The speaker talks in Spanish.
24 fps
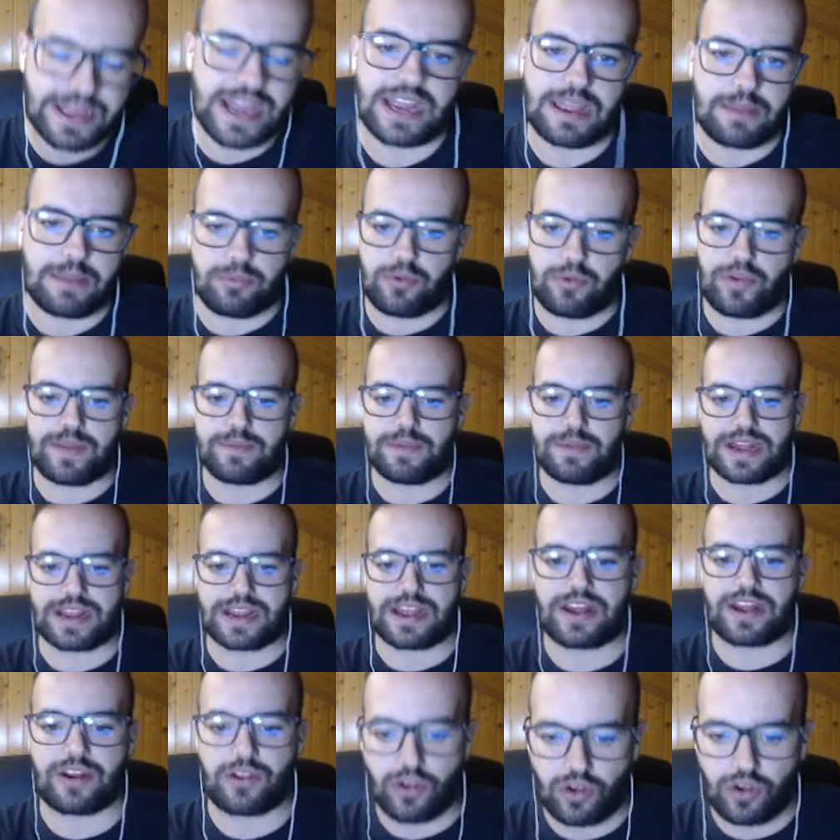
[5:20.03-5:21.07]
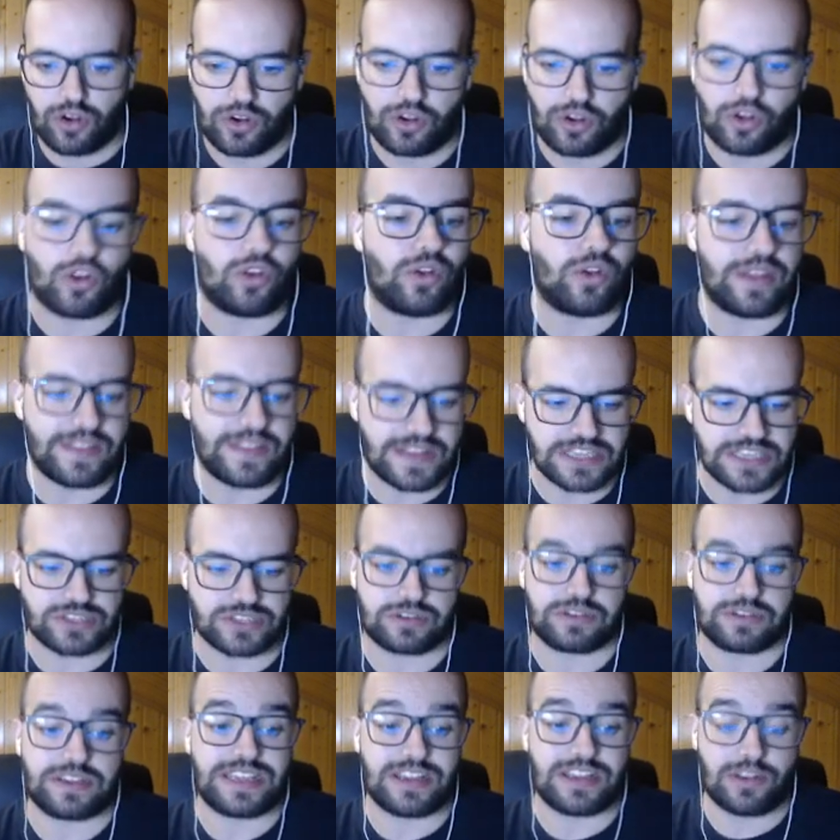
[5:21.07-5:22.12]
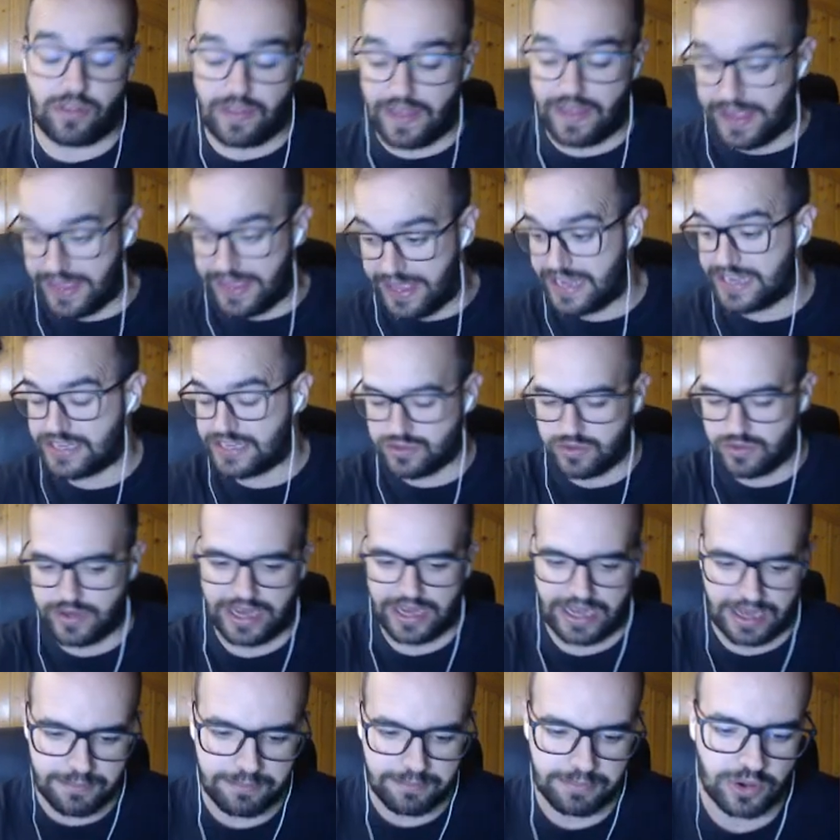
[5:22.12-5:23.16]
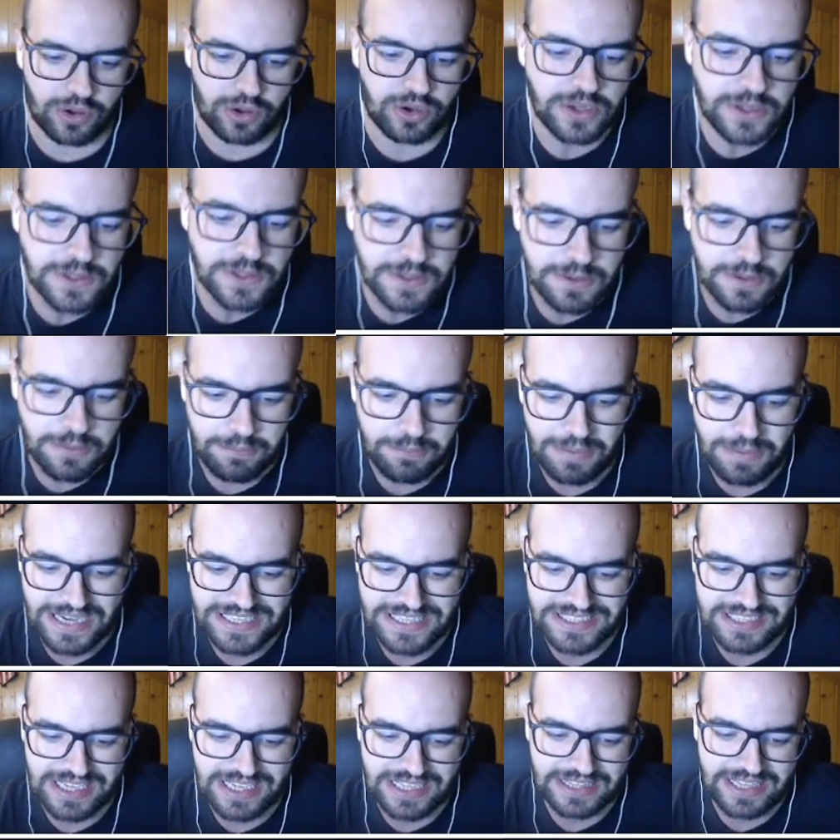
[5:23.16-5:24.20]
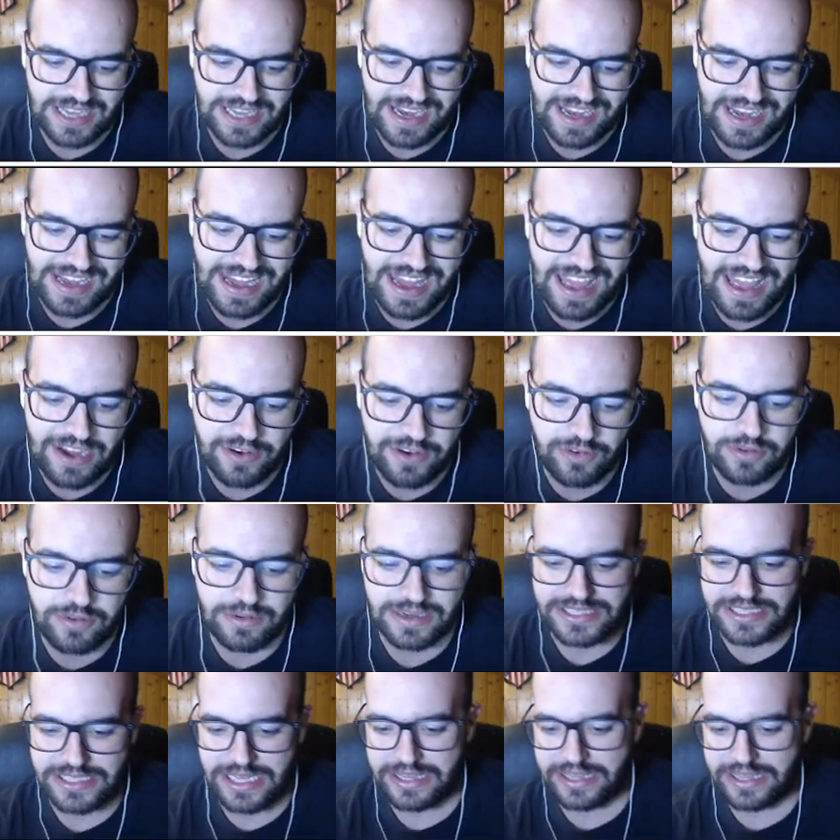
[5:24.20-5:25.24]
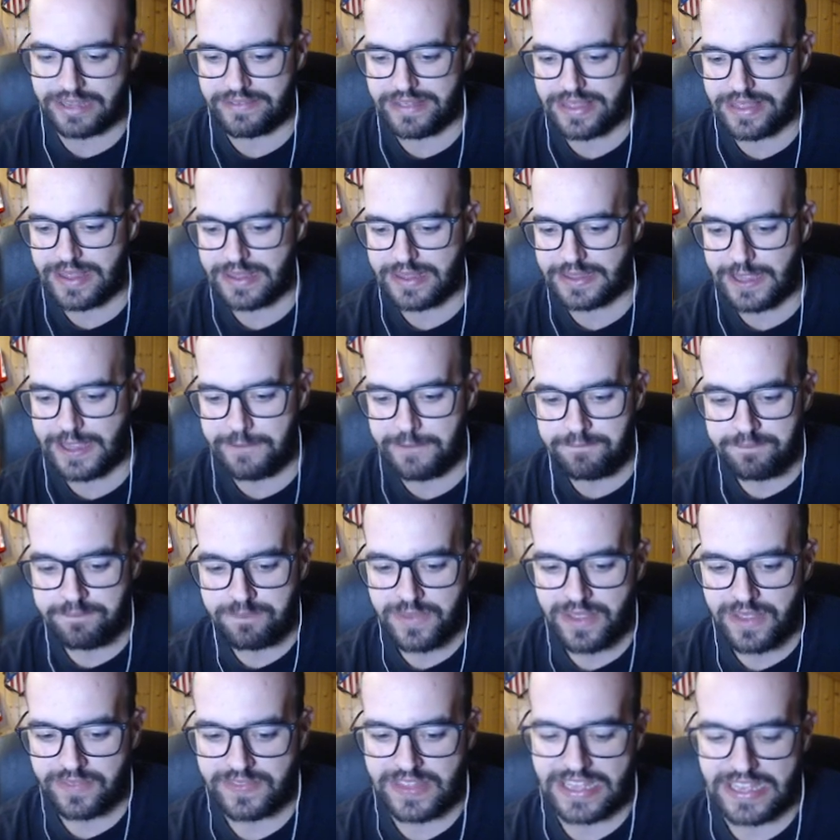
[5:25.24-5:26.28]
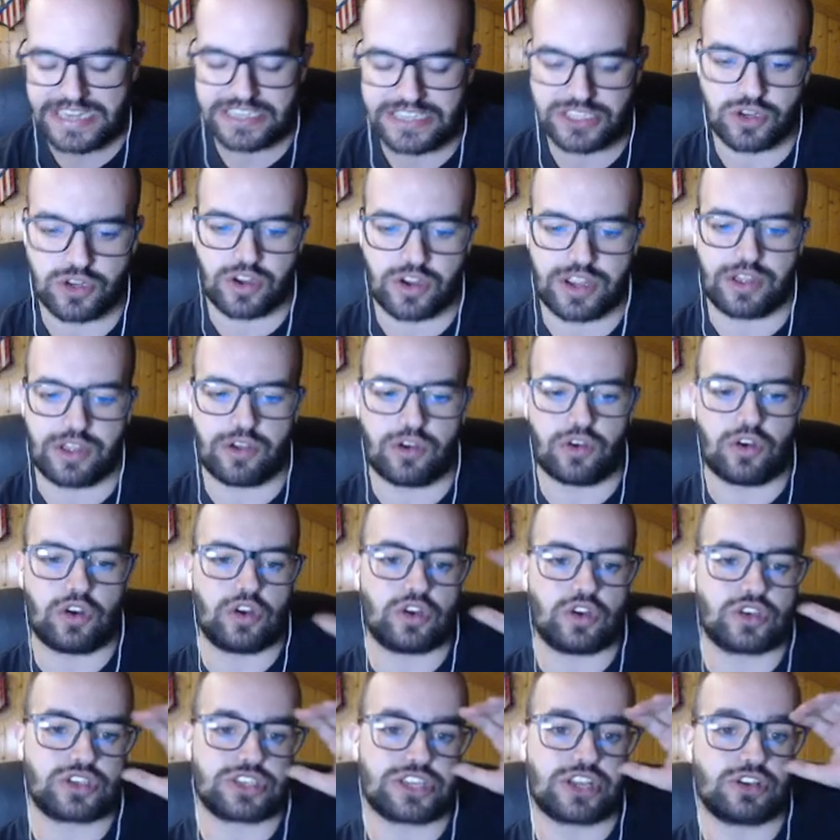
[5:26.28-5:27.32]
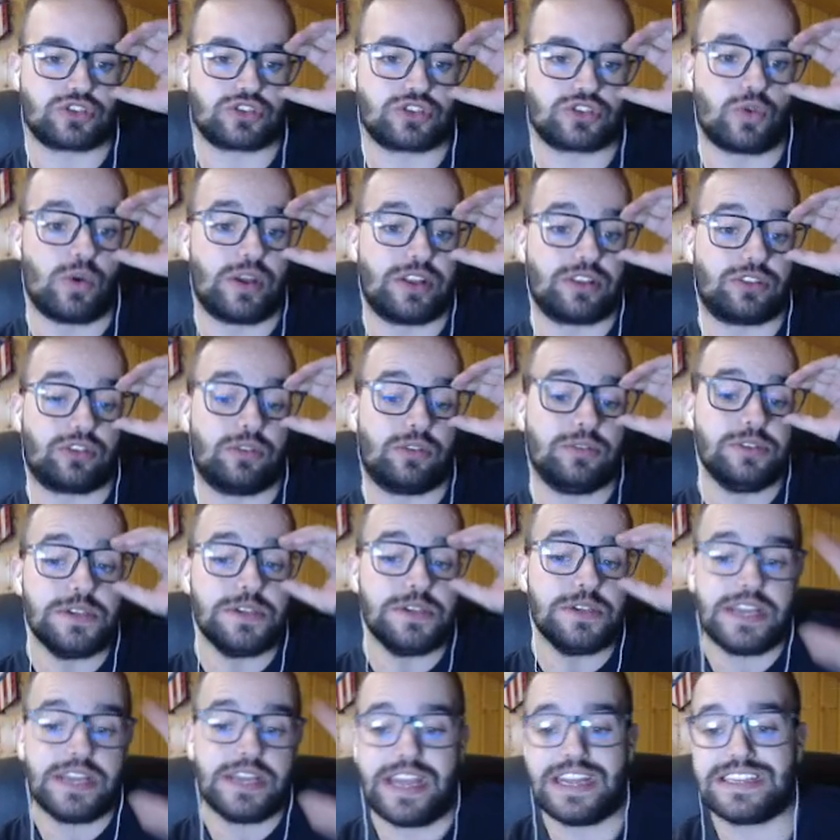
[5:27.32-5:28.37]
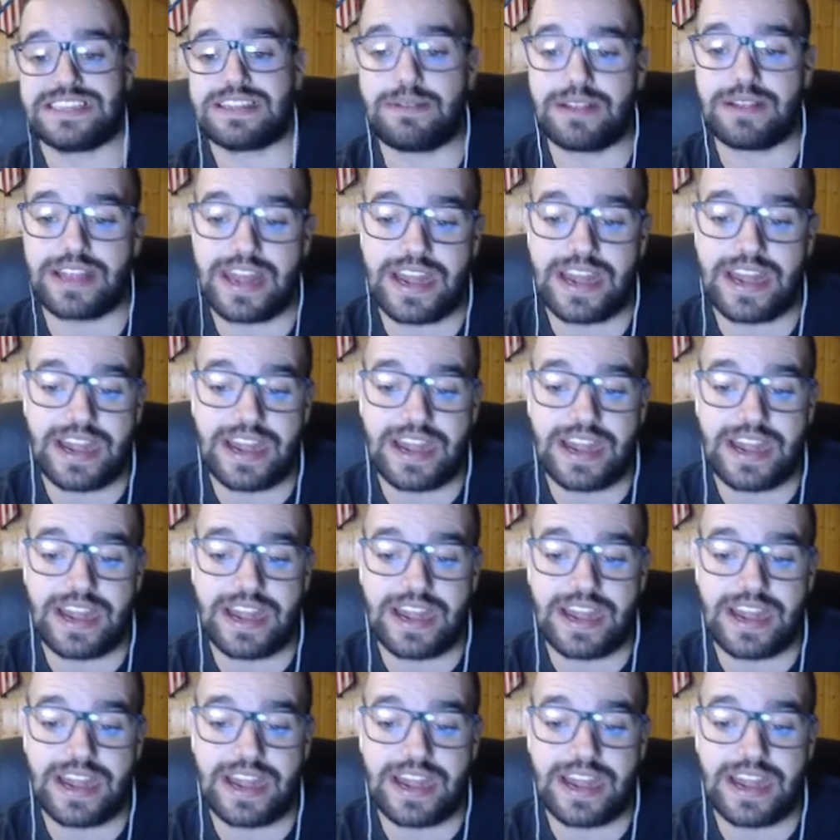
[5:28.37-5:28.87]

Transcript: que puede marcar gol. Os lo he dicho. Y lo de ayer es un ejemplo bastante claro y bastante evidente de esto que os, que os cuento. Esta mañana era